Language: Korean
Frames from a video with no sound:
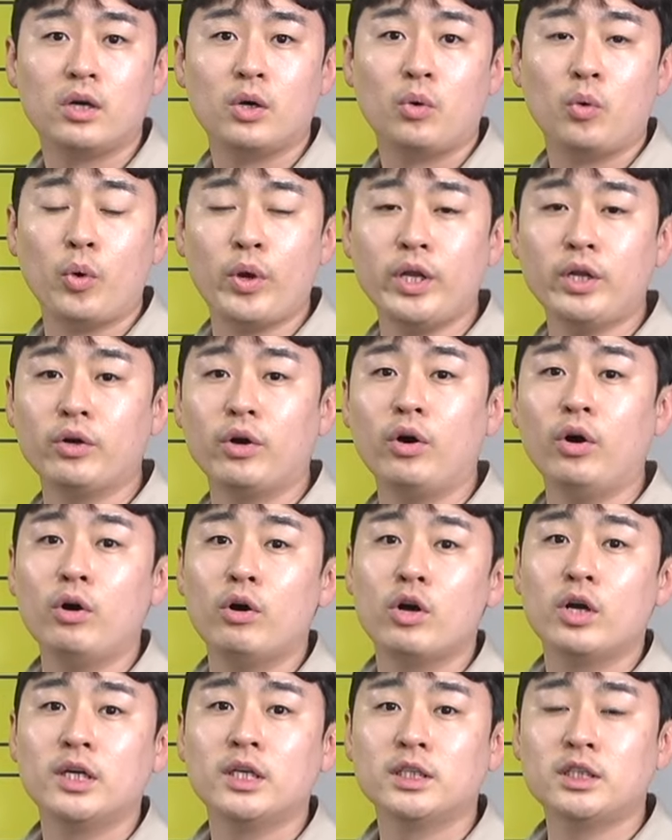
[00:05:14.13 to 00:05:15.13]
오히려
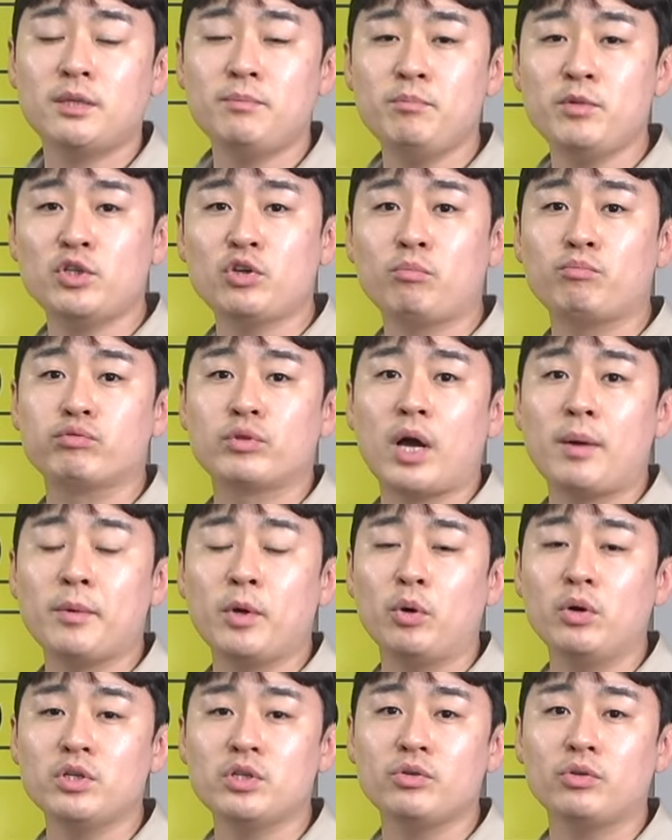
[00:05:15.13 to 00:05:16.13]
심리적 부담이
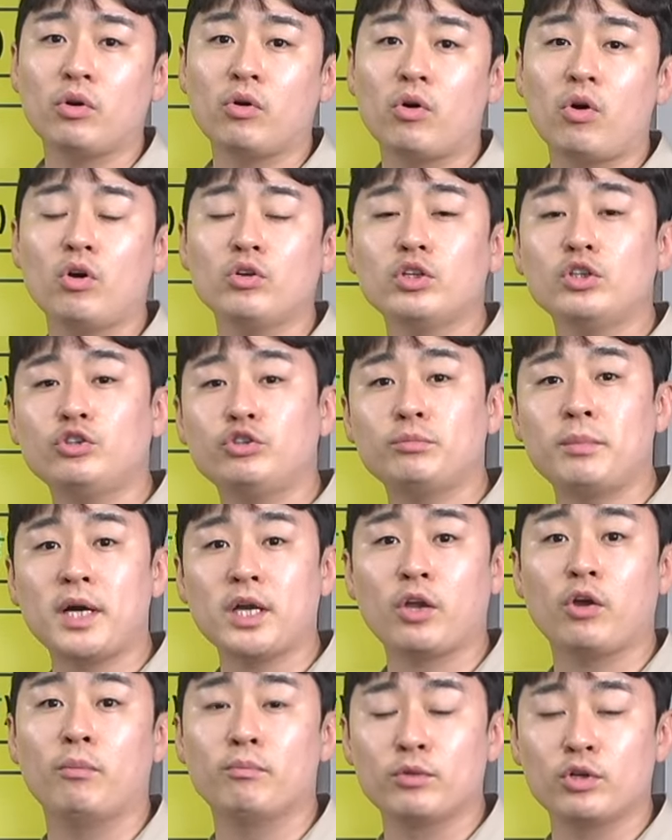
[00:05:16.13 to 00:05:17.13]
훨씬 더 커질
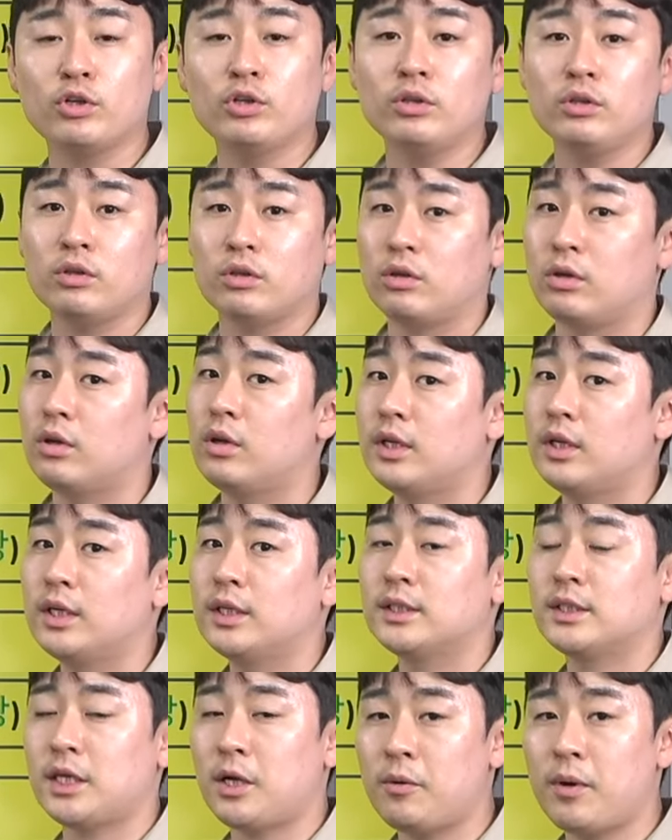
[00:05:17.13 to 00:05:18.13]
수밖에 없는
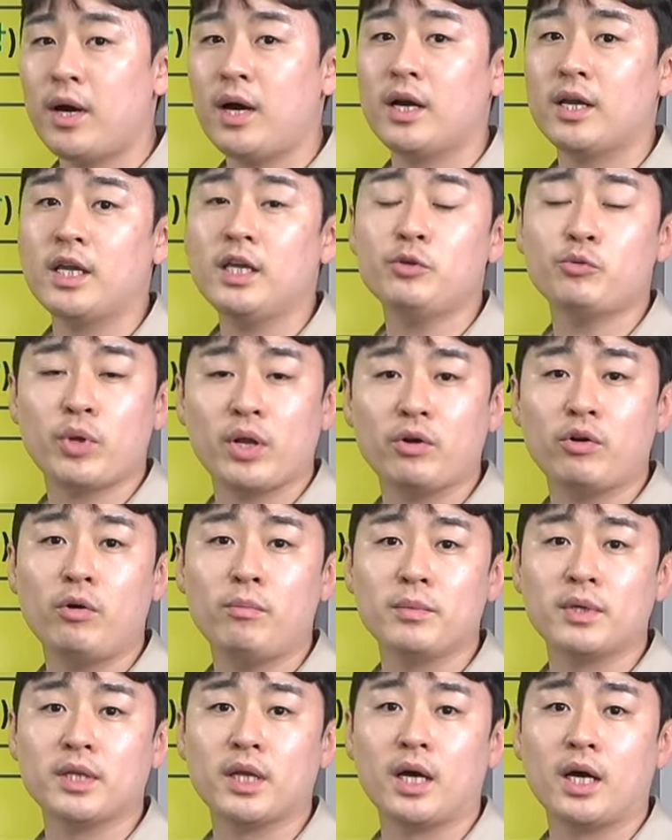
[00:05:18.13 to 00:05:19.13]
상황이 될
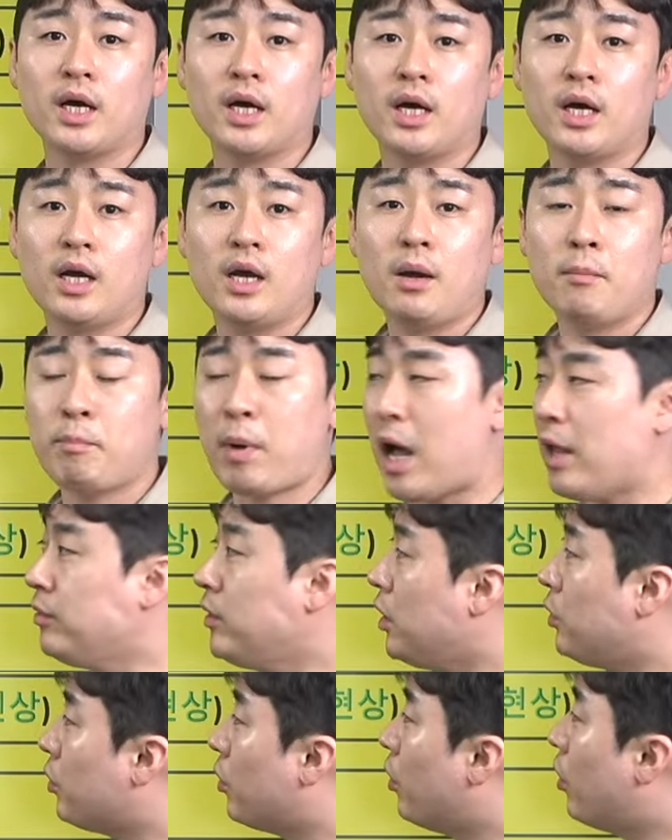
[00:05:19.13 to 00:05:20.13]
겁니다.
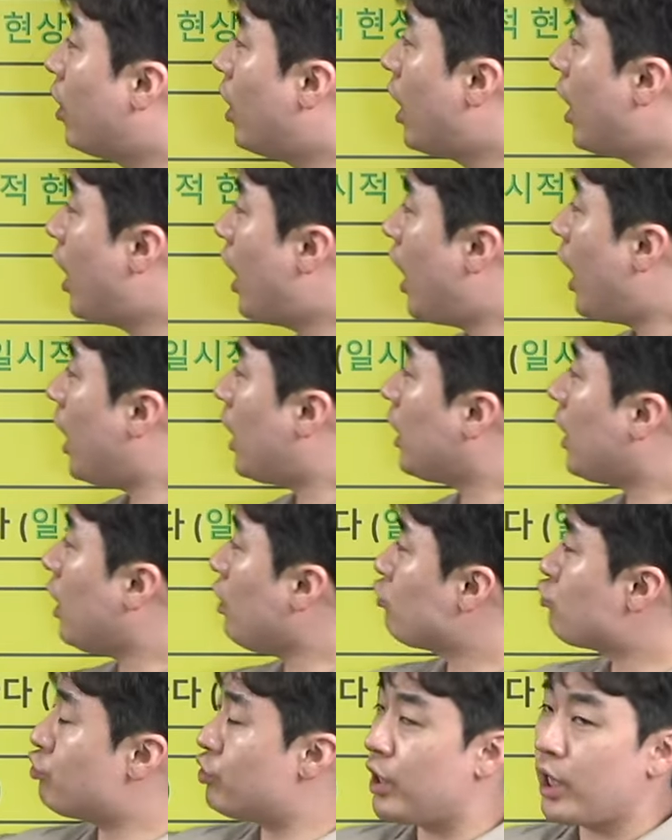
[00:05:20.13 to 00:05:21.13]
반대로
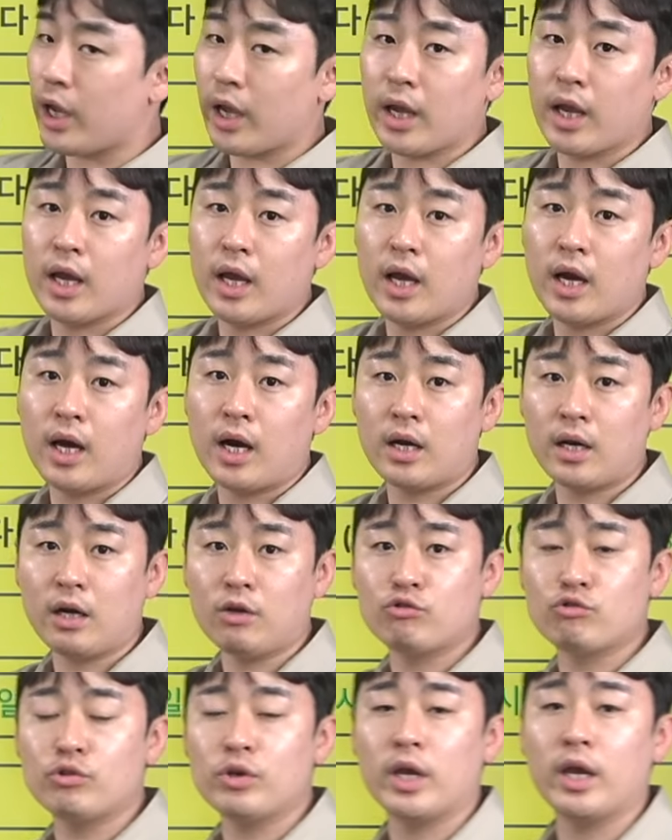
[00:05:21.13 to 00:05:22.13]
하락 주기에 하락
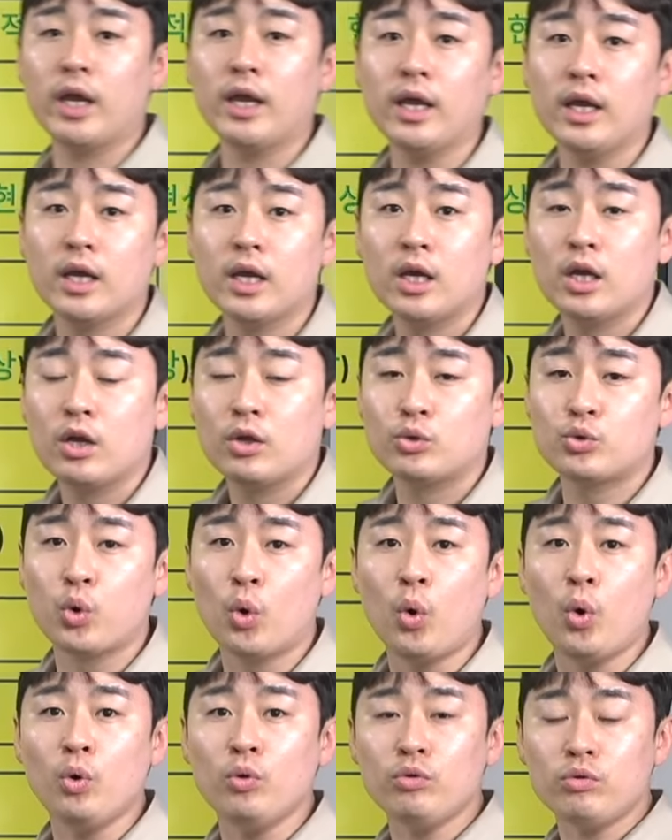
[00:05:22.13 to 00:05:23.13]
주기에
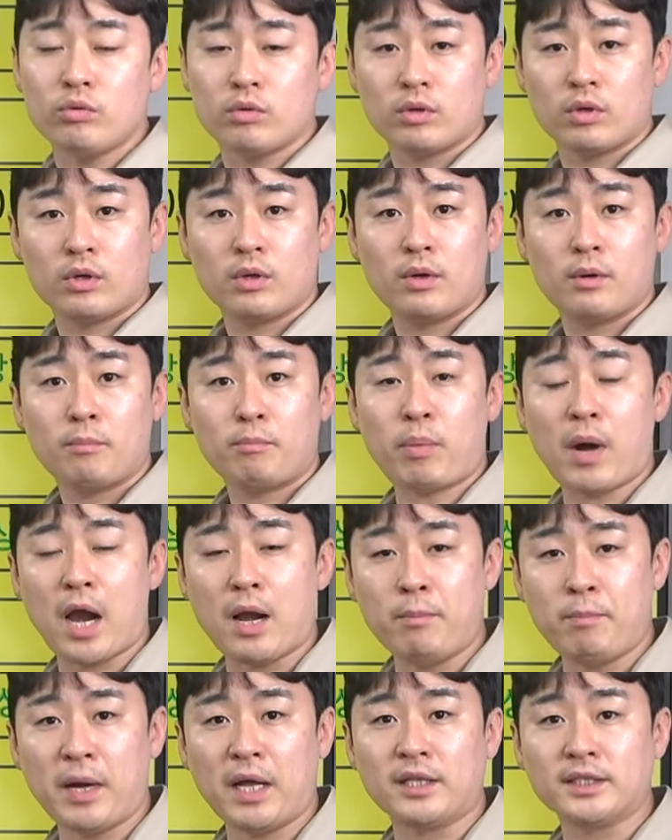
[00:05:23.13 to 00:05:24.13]
좋은
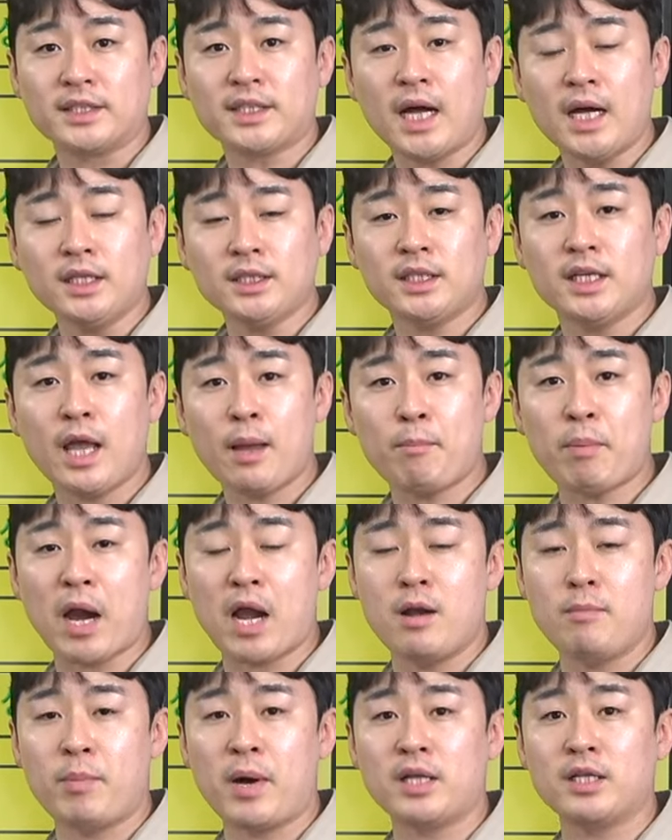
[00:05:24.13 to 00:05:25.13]
발판, 상승의
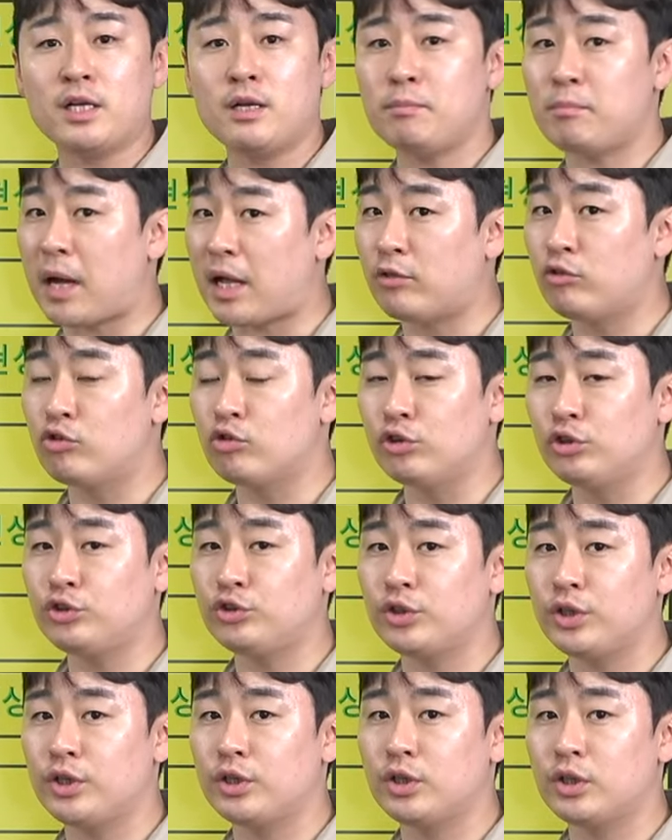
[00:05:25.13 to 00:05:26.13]
발판을 만들
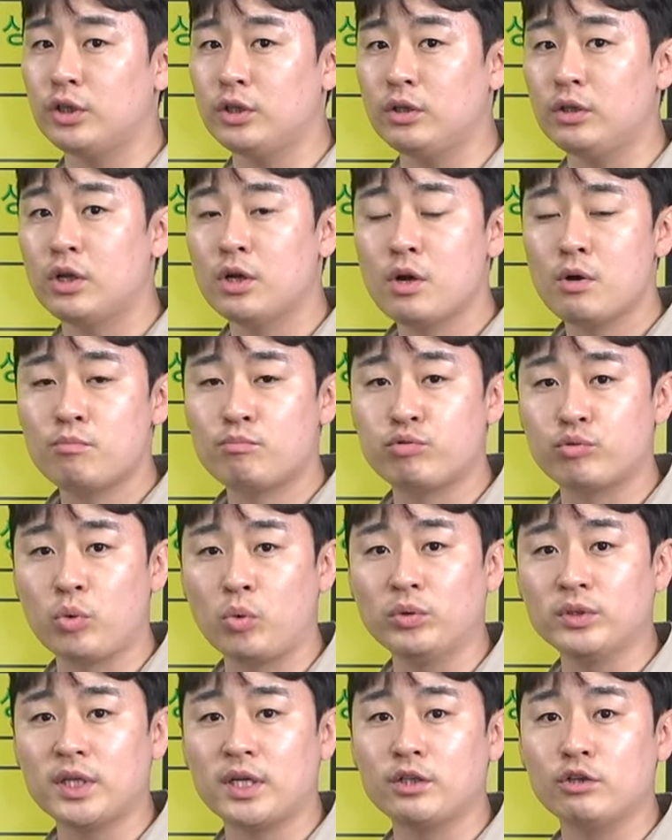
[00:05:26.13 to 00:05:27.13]
수 있는
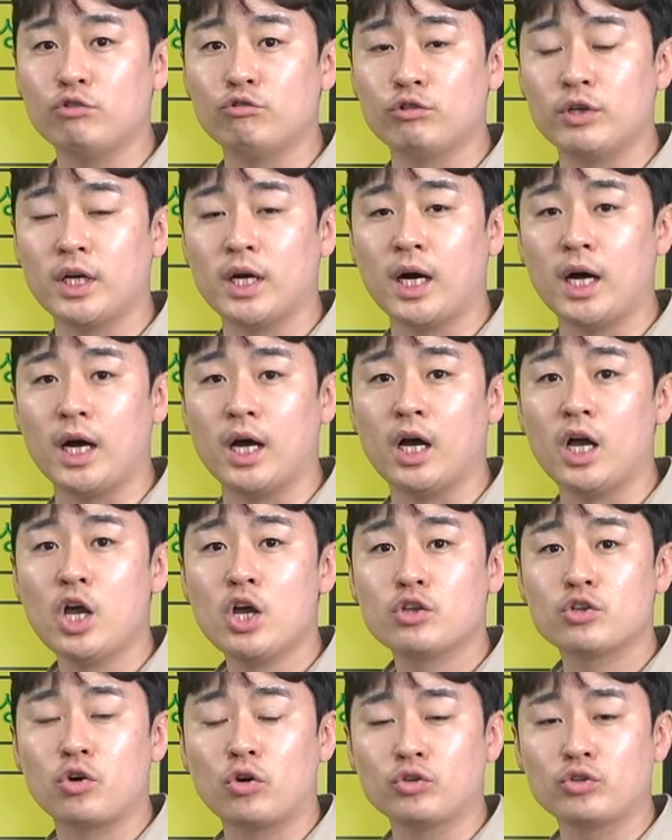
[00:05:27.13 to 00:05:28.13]
부동산을 우리가
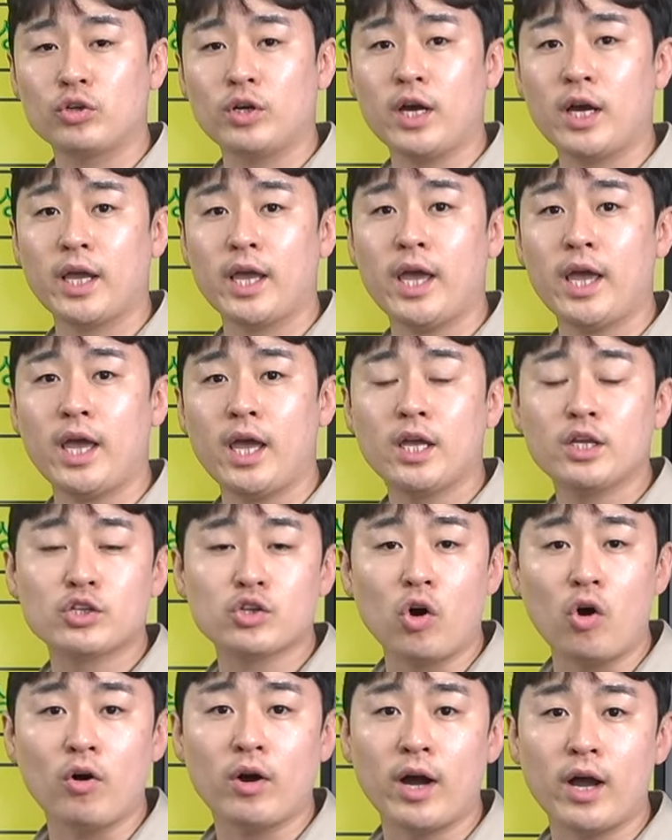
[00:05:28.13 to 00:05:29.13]
적절하게
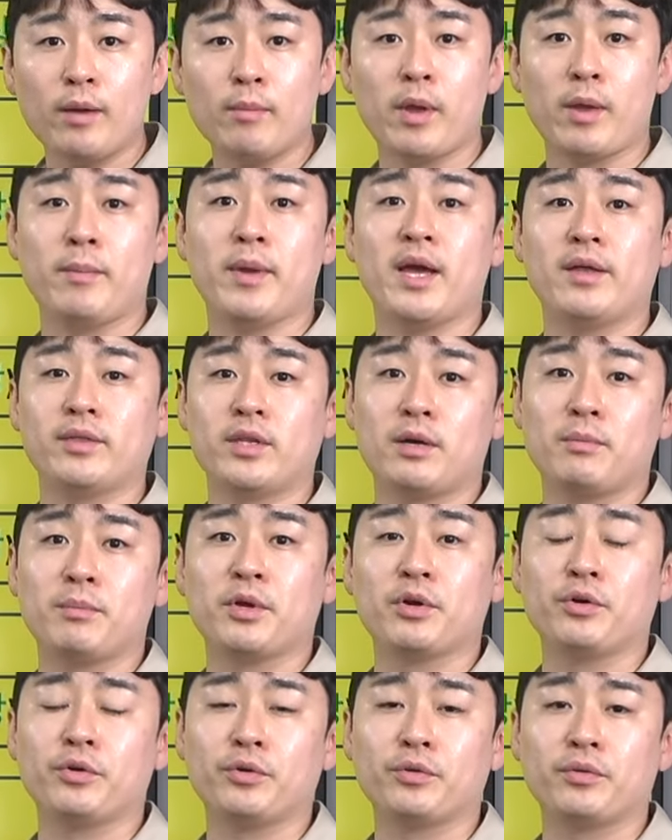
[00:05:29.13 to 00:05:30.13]
저가에 매매한다면